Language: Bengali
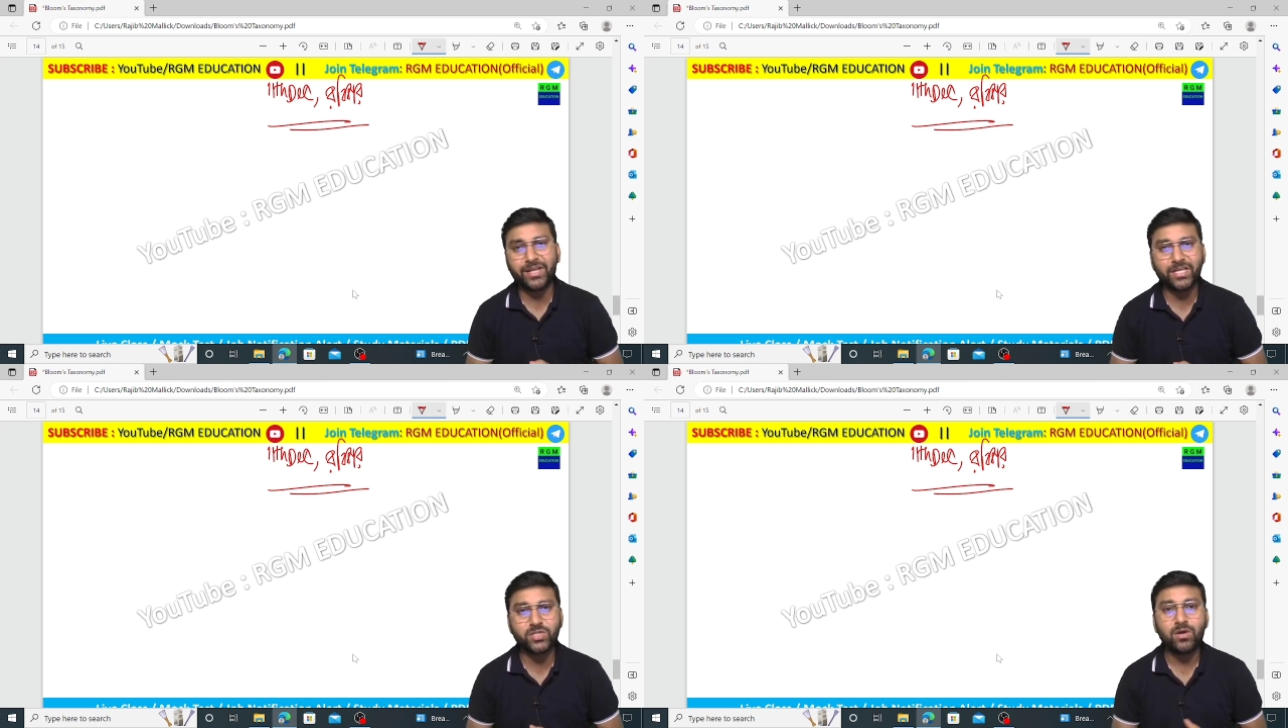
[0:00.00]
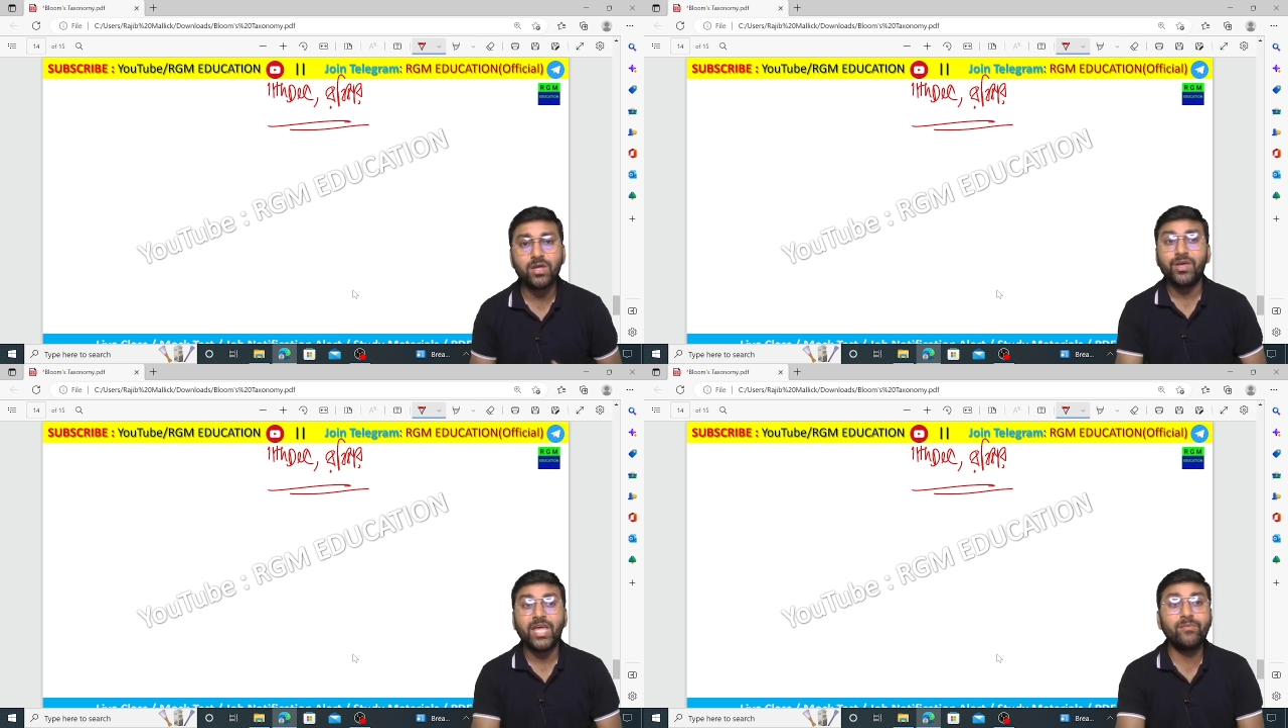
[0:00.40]
নিয়েছো
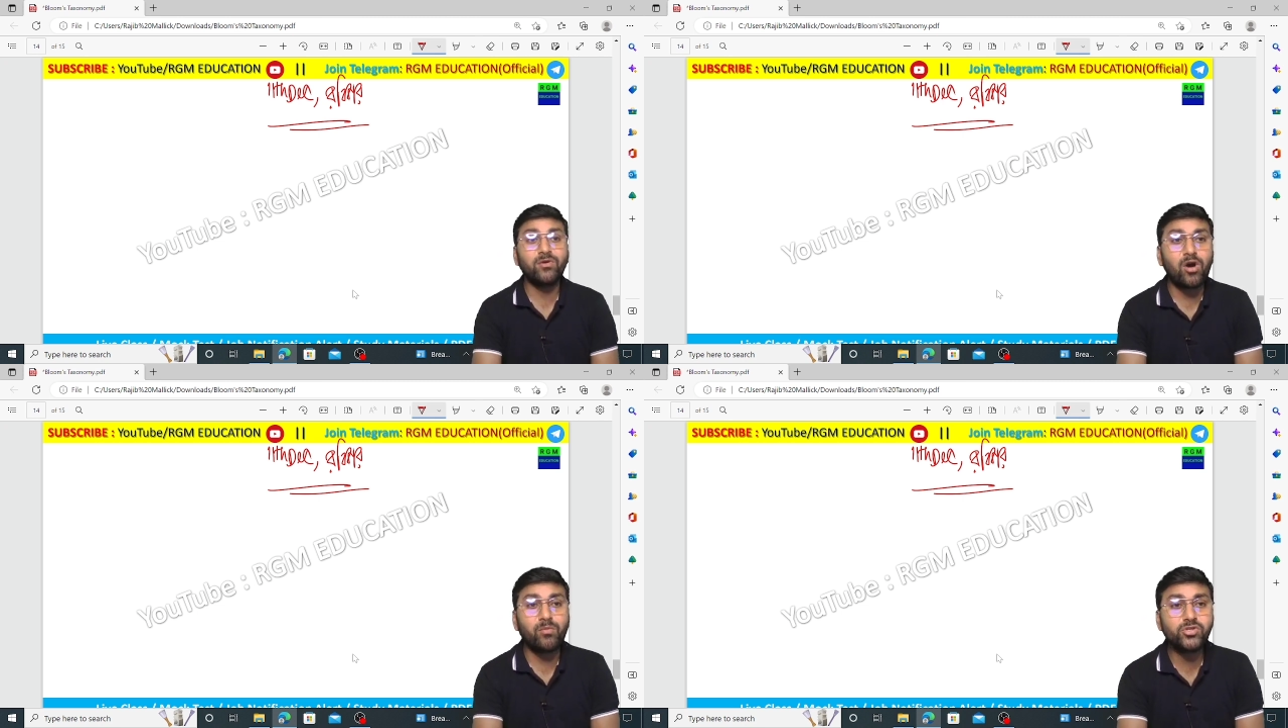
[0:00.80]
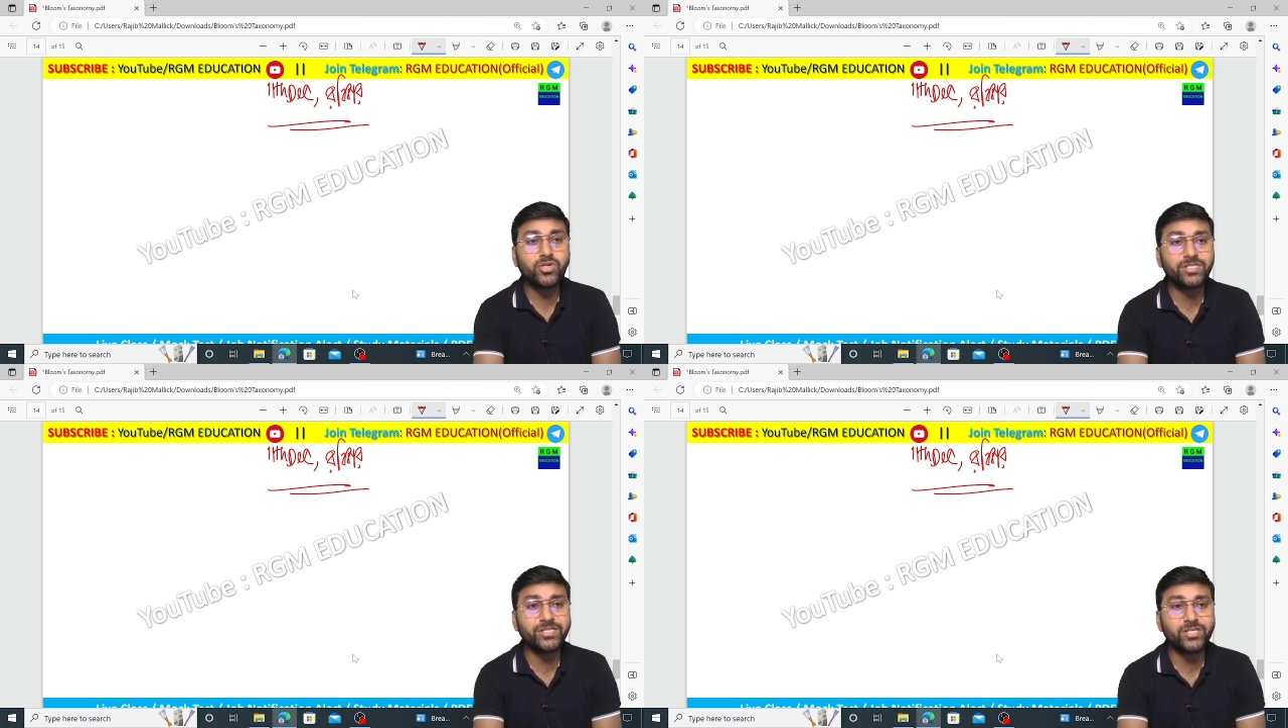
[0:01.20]
এবং
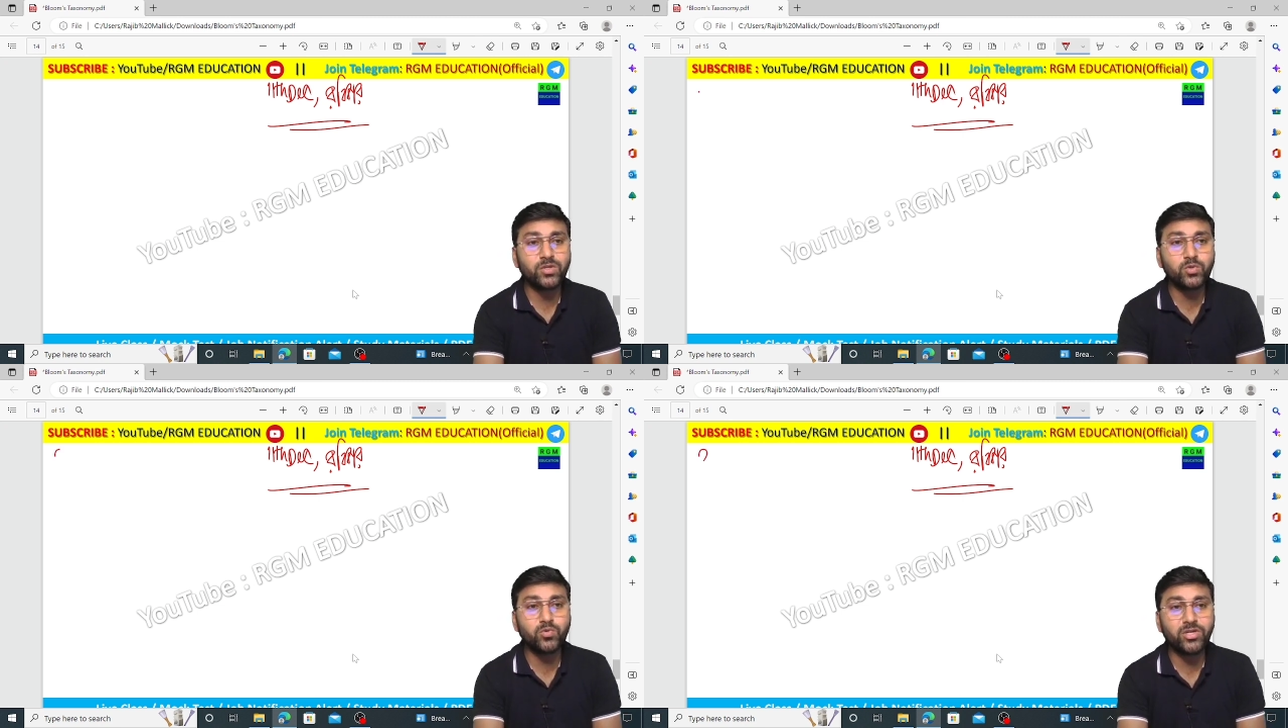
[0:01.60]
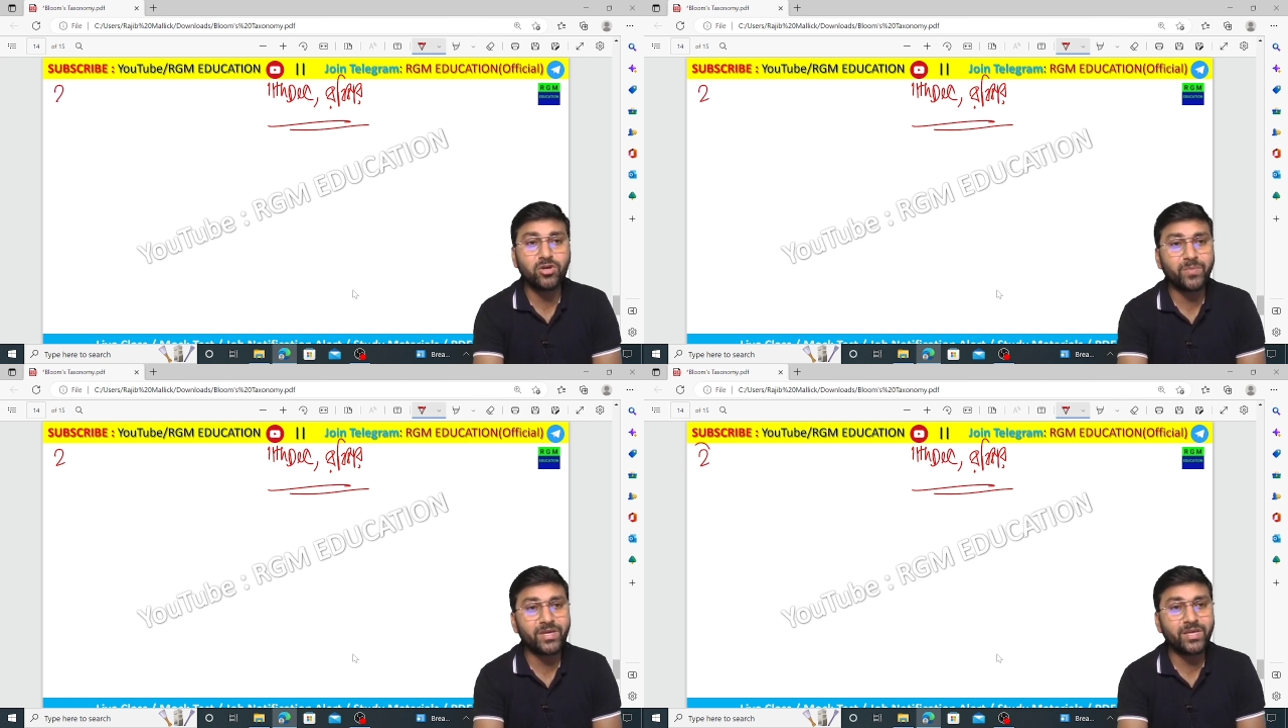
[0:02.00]
অবশ্যই সেটা যেন দুই
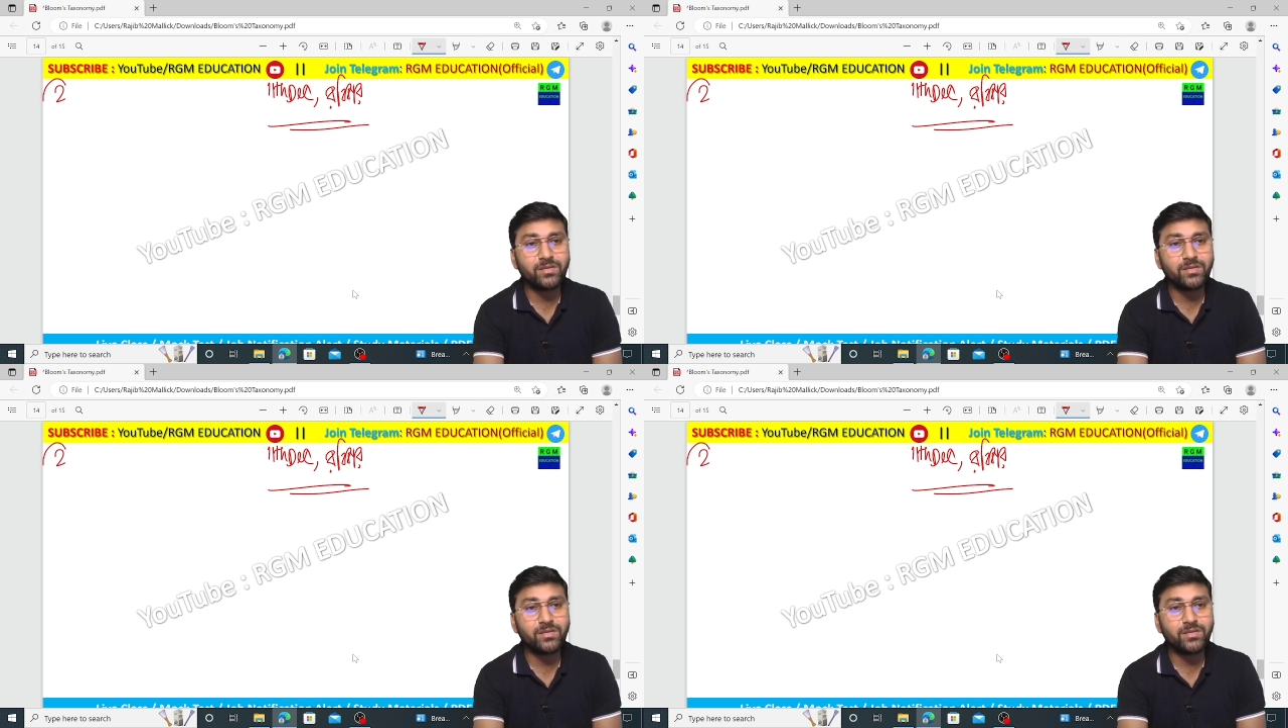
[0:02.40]
কপি